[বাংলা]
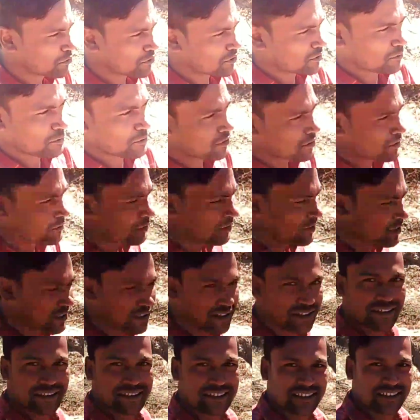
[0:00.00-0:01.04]
সমস্ত
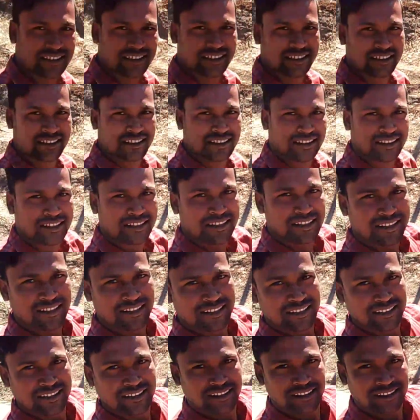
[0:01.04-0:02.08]
প্রতিবন্ধী আছে সবাই না
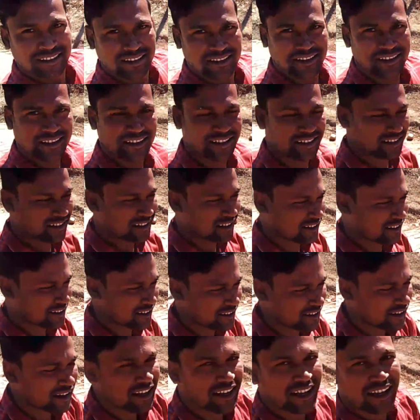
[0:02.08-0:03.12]
আমার চ্যানেল আমরা ঢুকিয়ে দিই
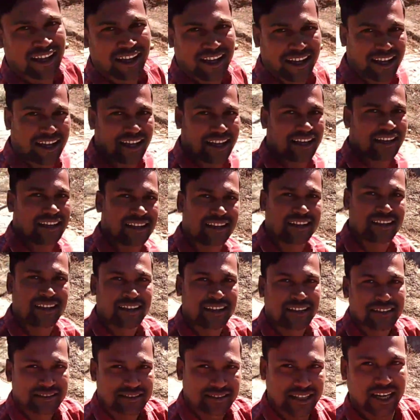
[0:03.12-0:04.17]
হ্যাঁ। ঠিক আছে
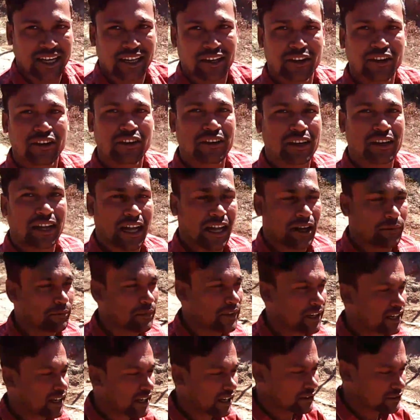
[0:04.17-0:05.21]
যাই হোক
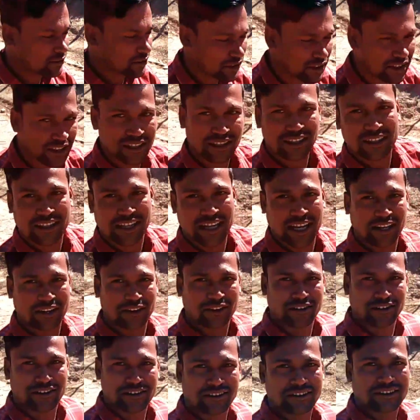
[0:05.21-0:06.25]
আপনারা যদি কারো
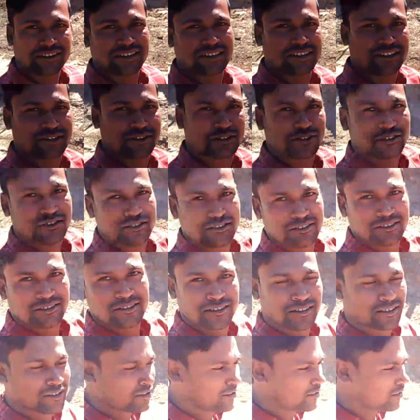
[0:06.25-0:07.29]
কিছু
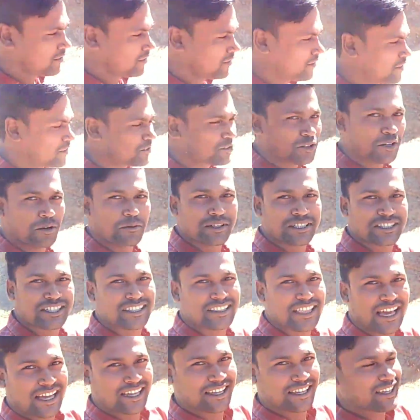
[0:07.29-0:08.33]
সমস্যা
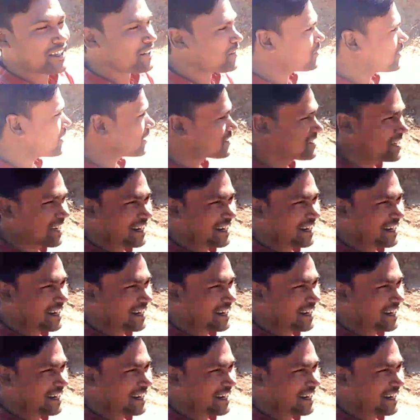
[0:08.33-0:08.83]
থাকে ওনার